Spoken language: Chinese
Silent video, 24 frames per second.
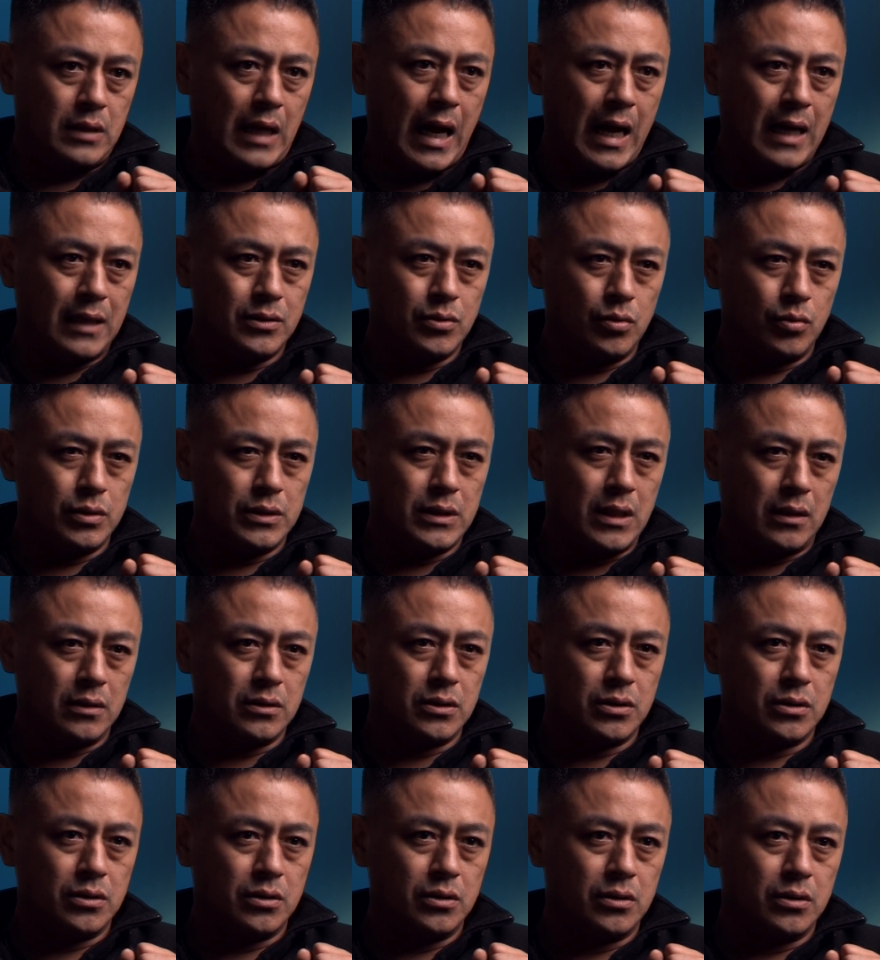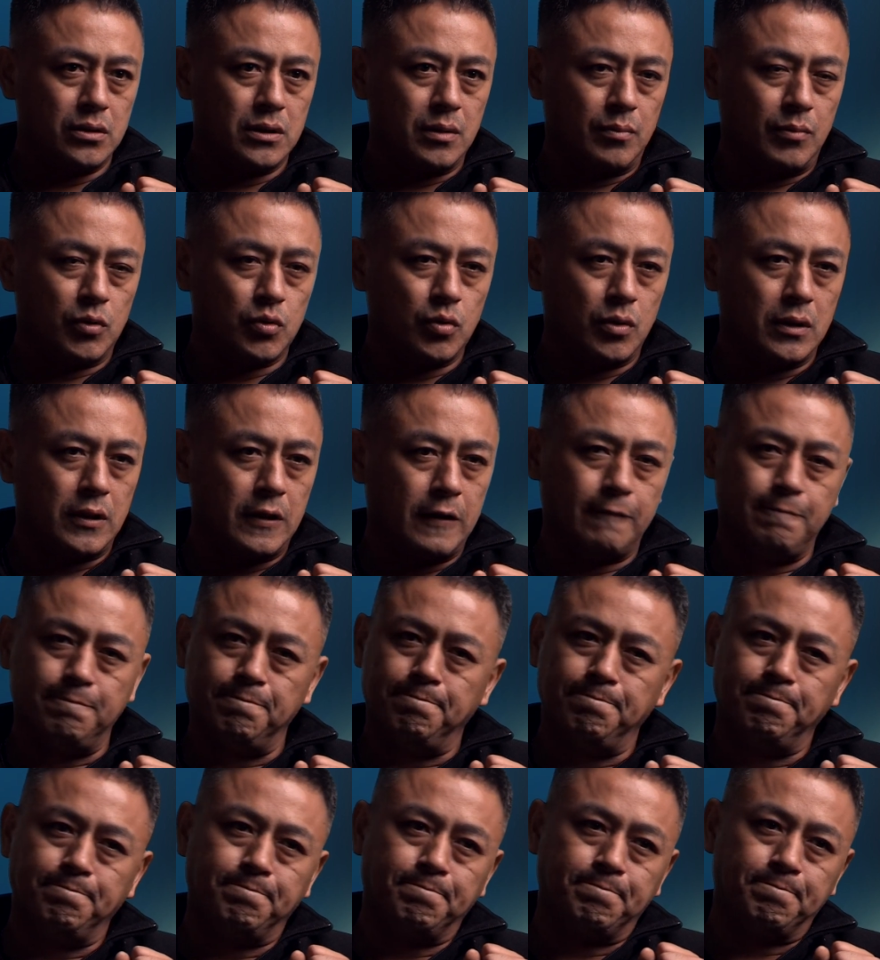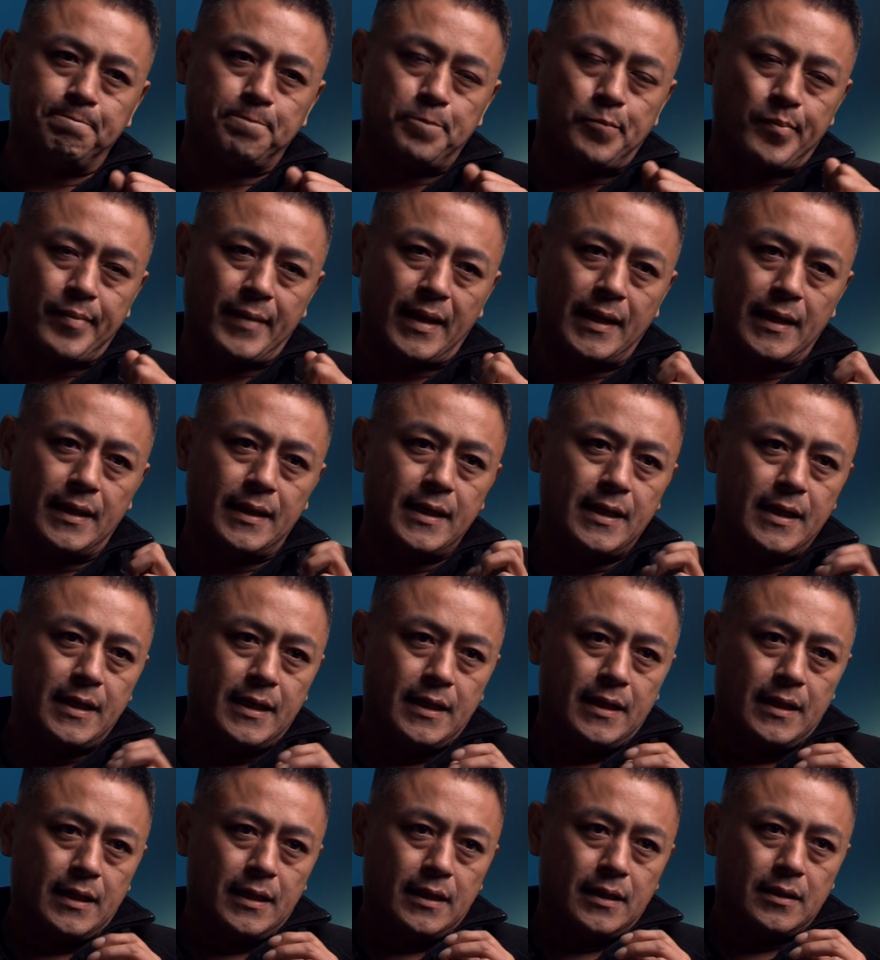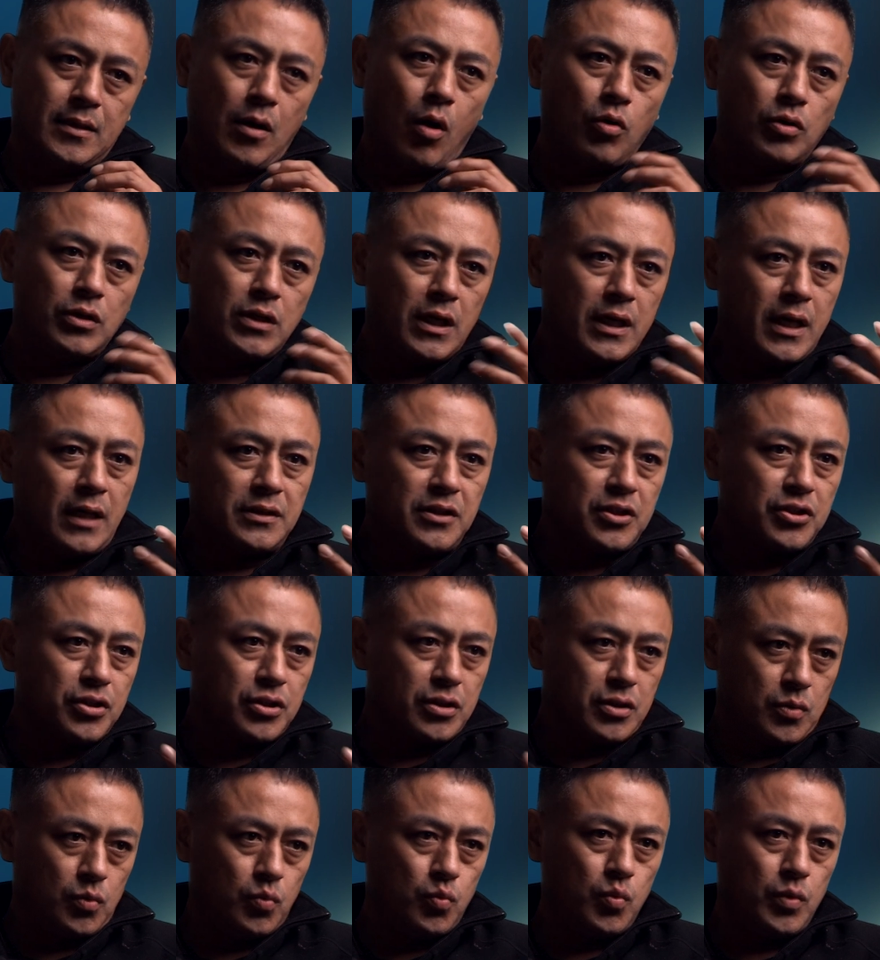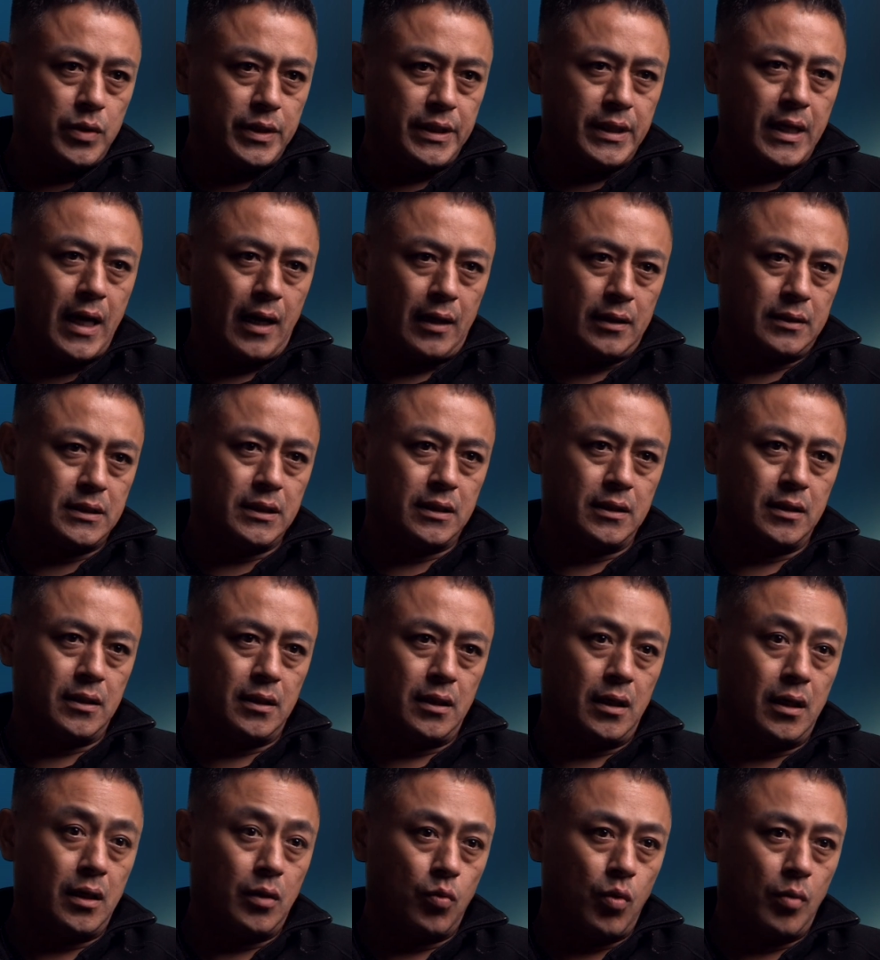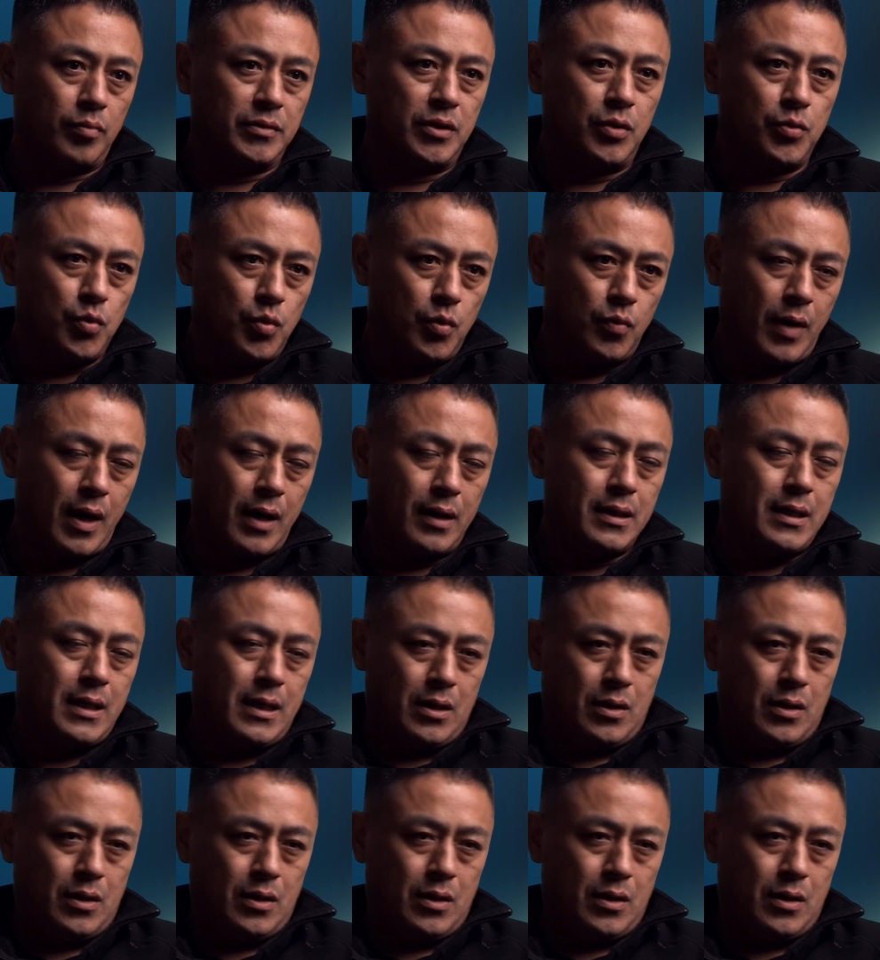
它就像是怎么说呢？嗯，高热量的食物一样，这个我们的欲望。